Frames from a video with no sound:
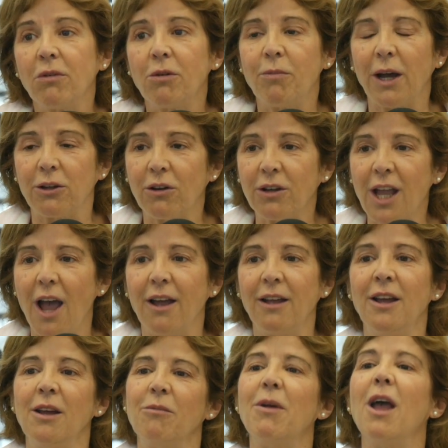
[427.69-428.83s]
pas Grave,
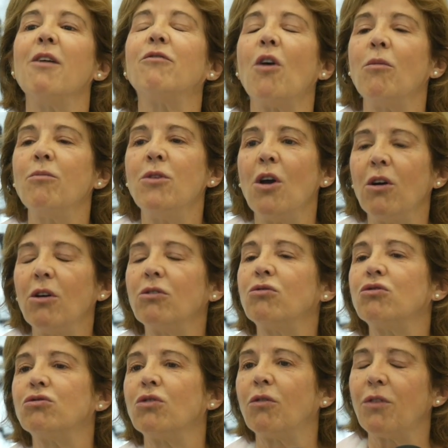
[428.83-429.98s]
mais il vaut mieux
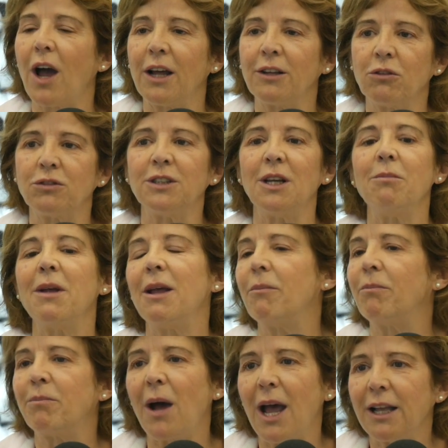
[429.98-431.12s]
toujours faire un dossier, mais
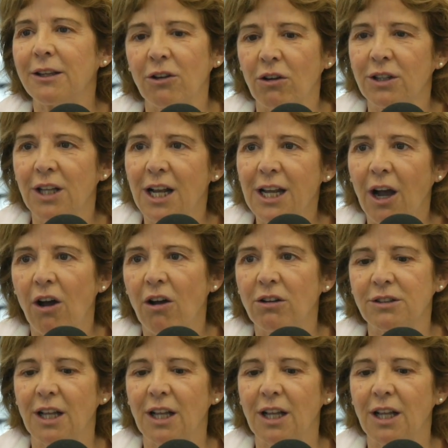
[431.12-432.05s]
pas être délirant.